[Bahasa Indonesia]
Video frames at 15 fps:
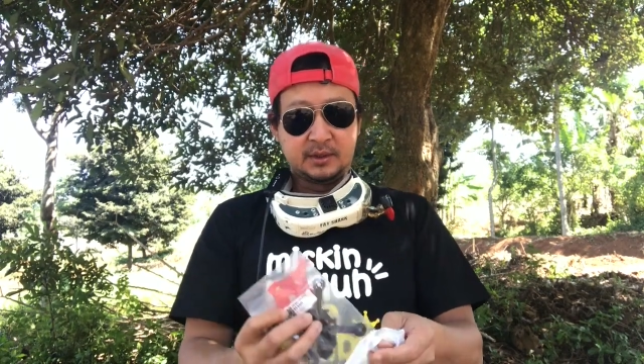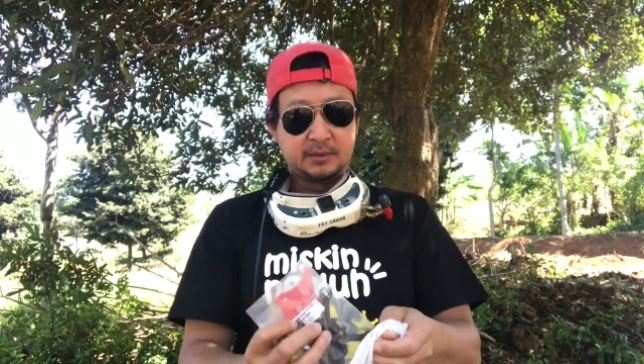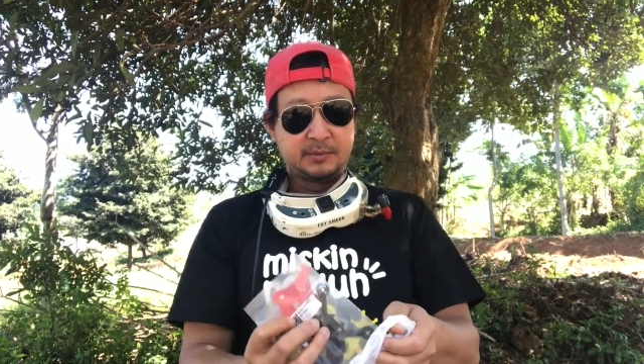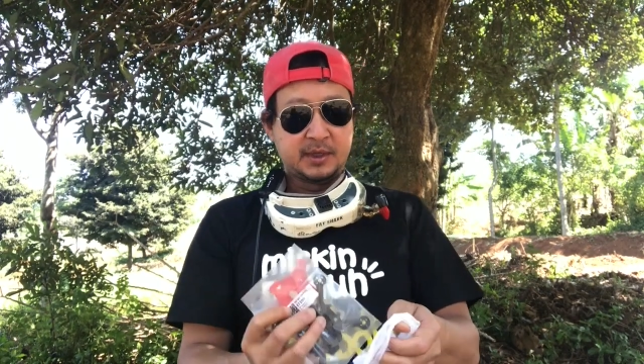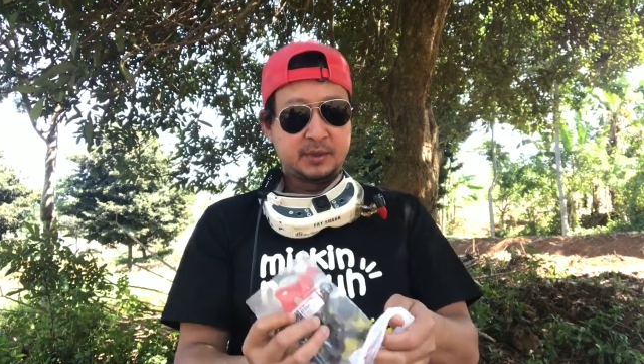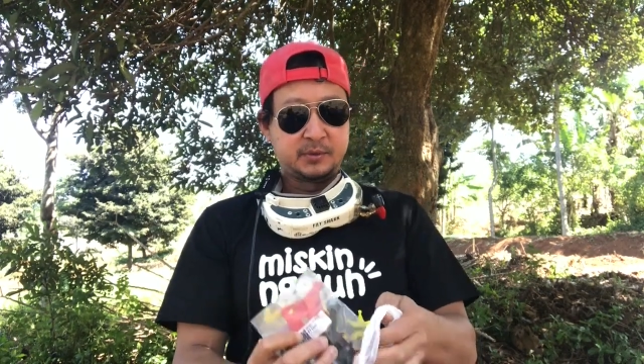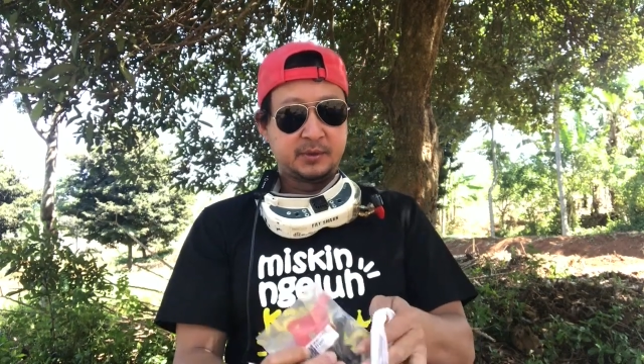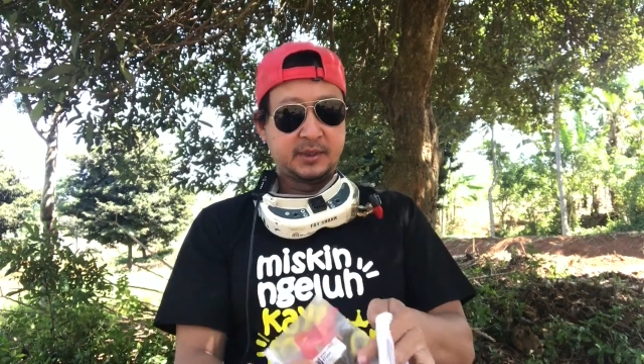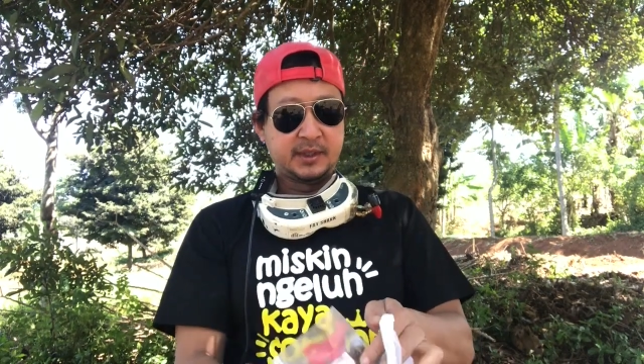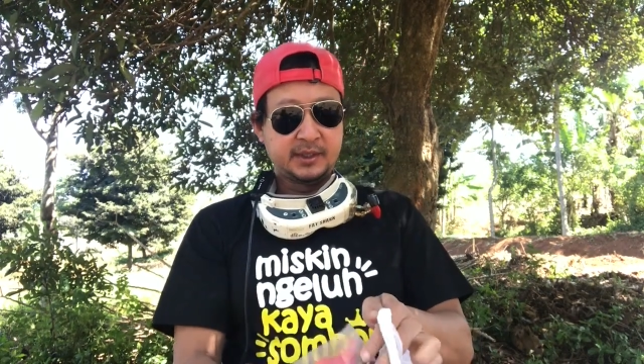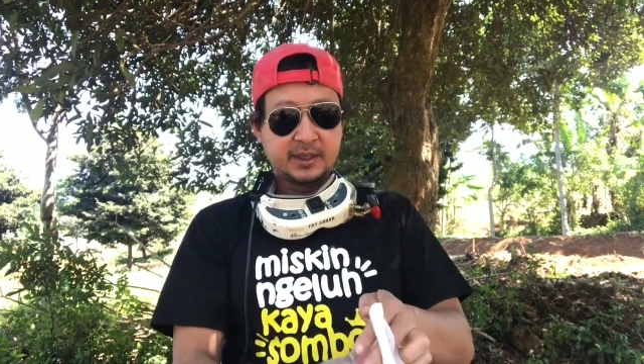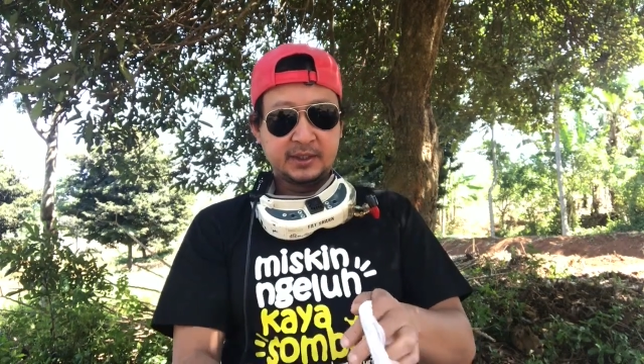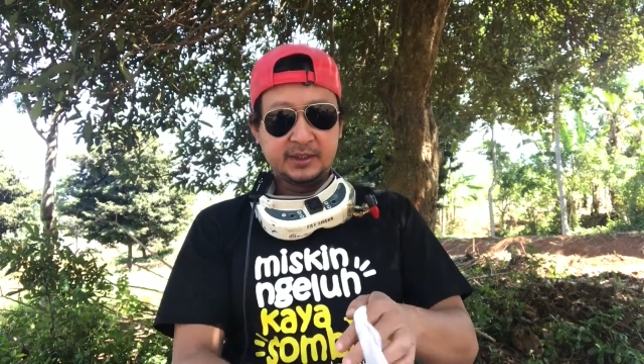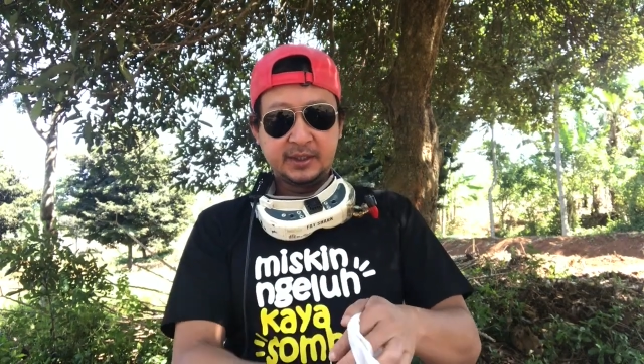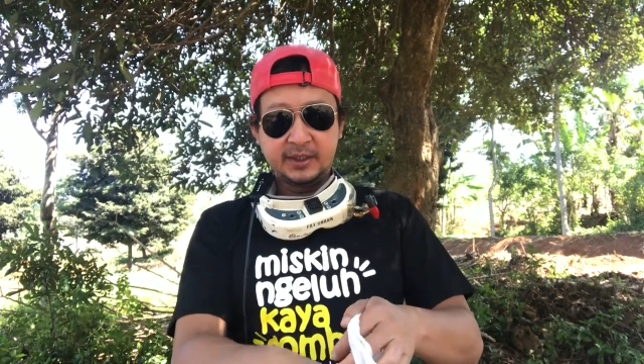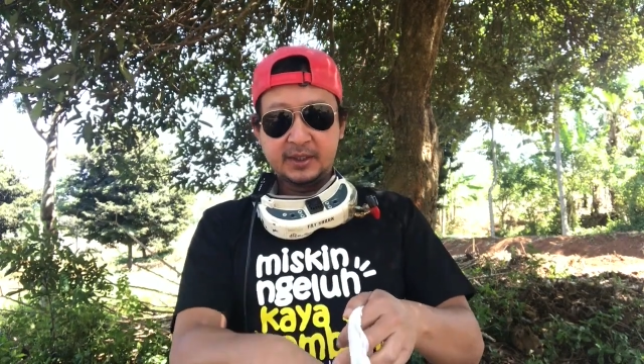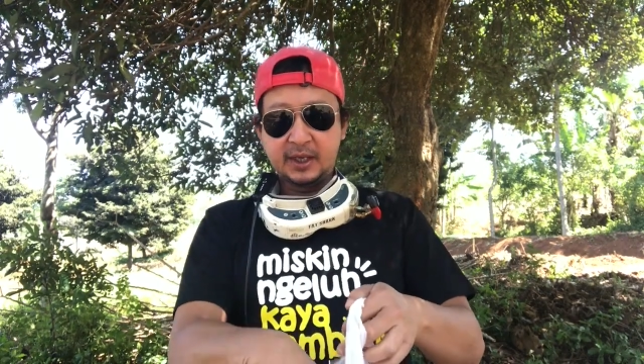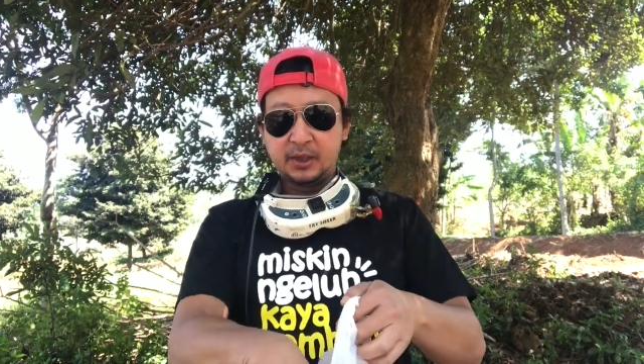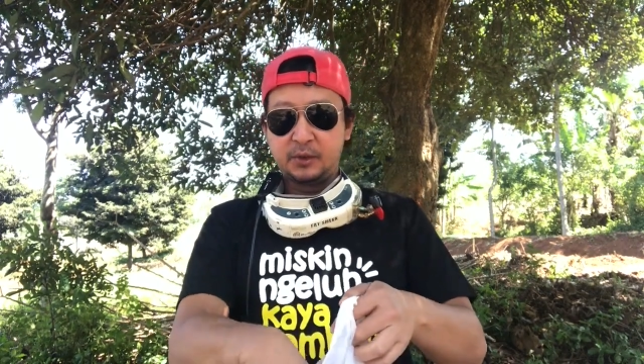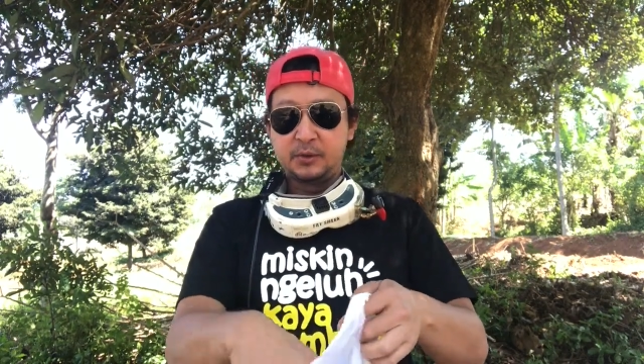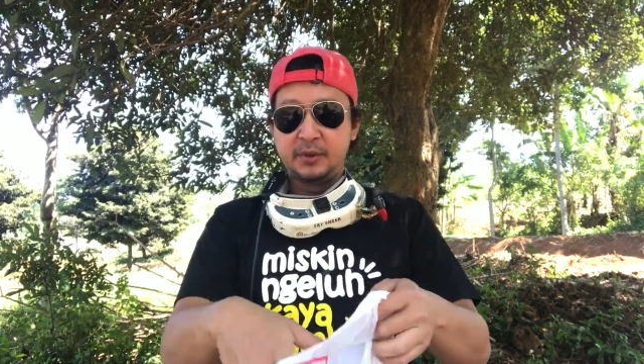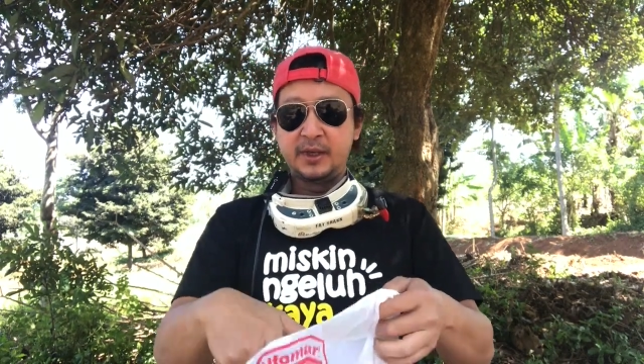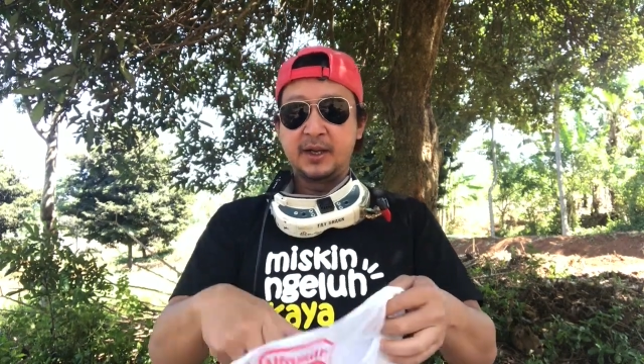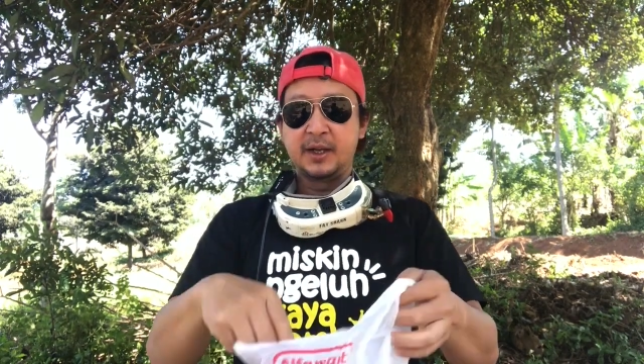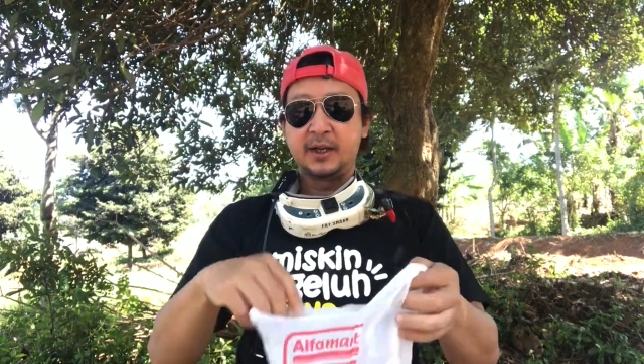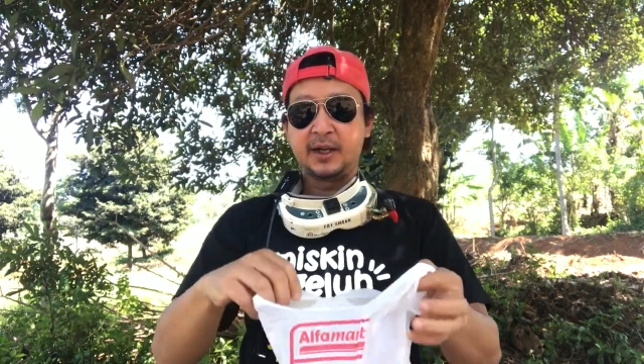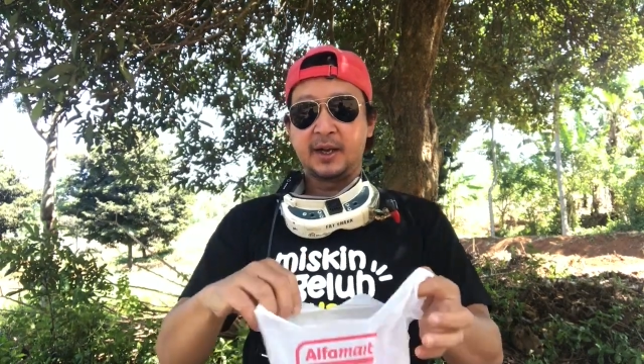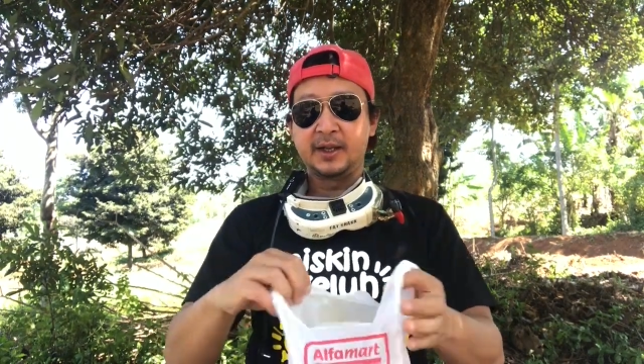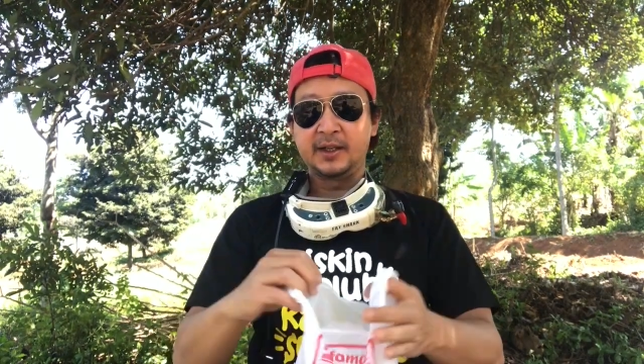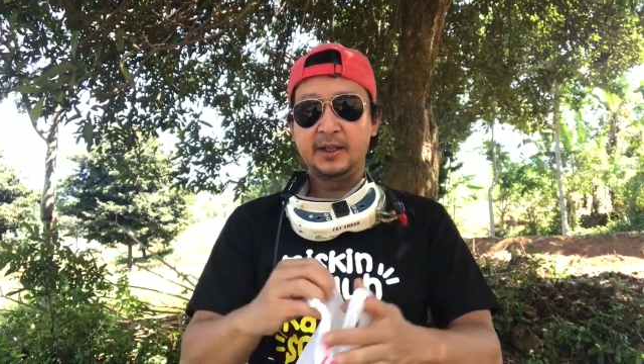masukin nanti kalau udah
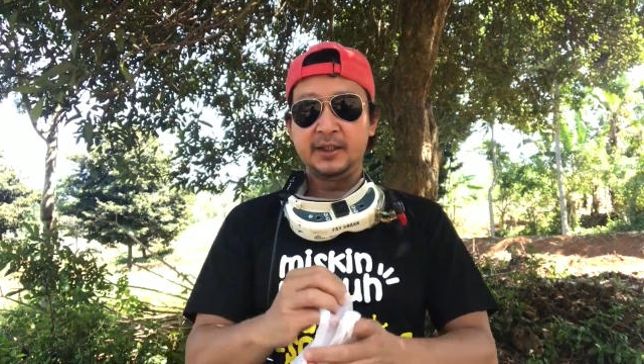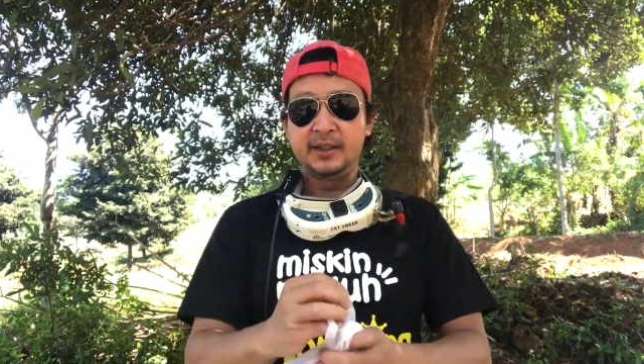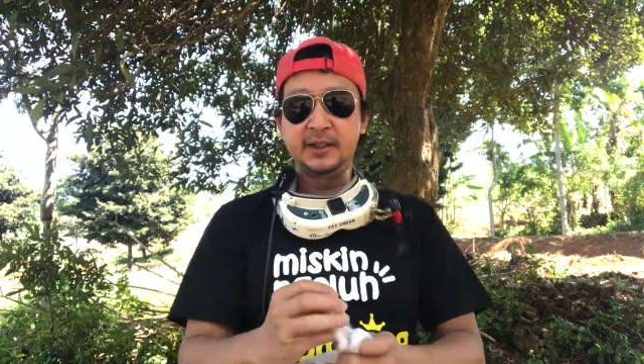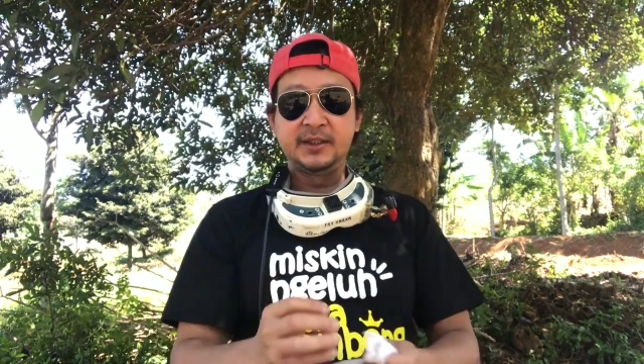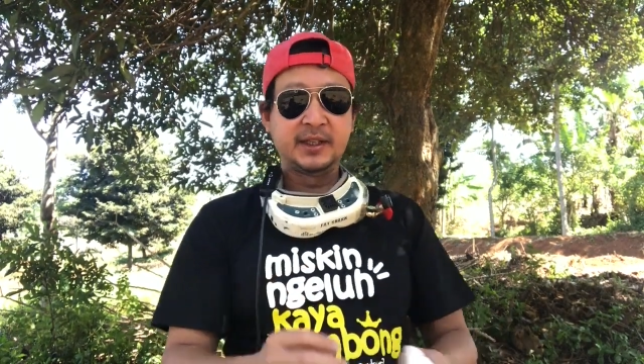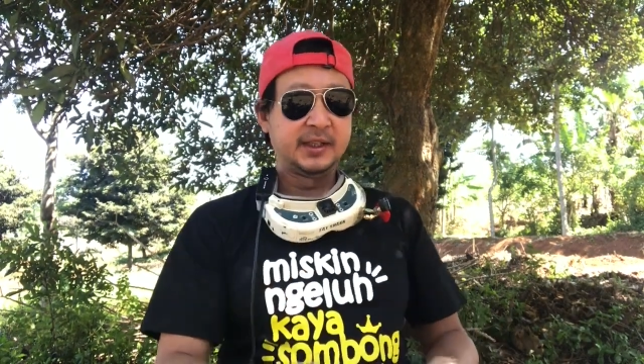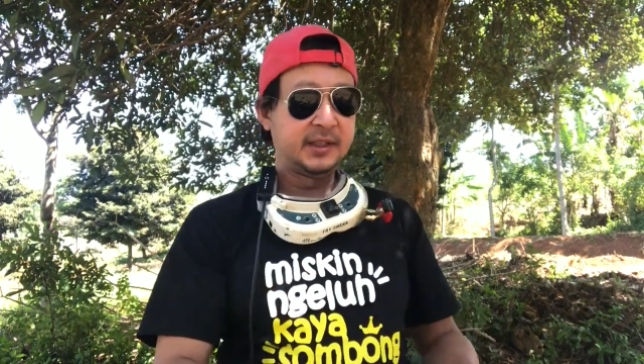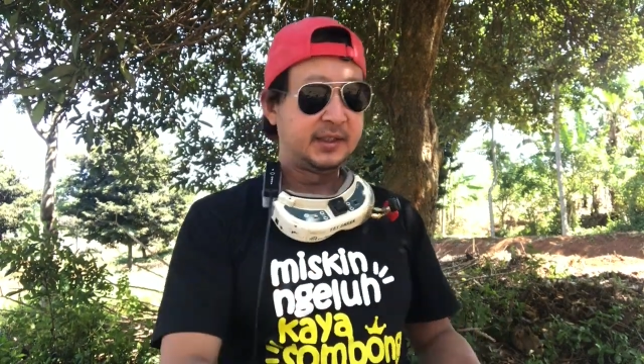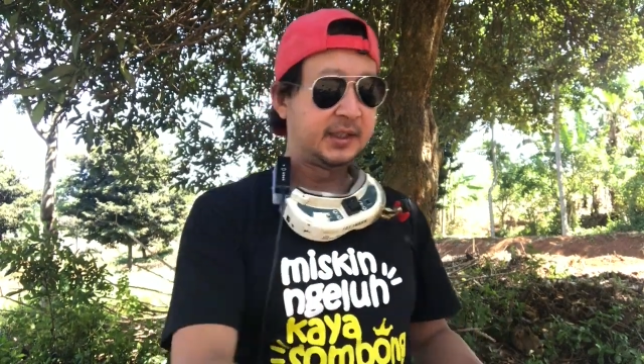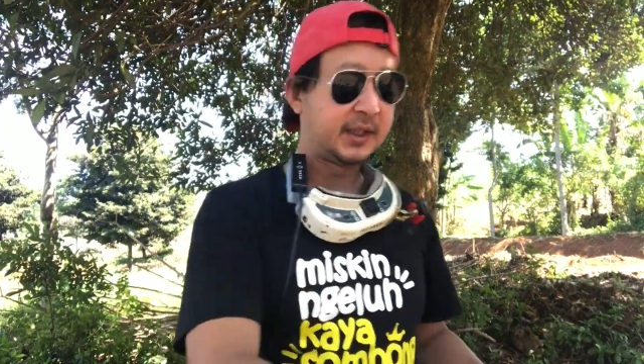ngerakit jadinya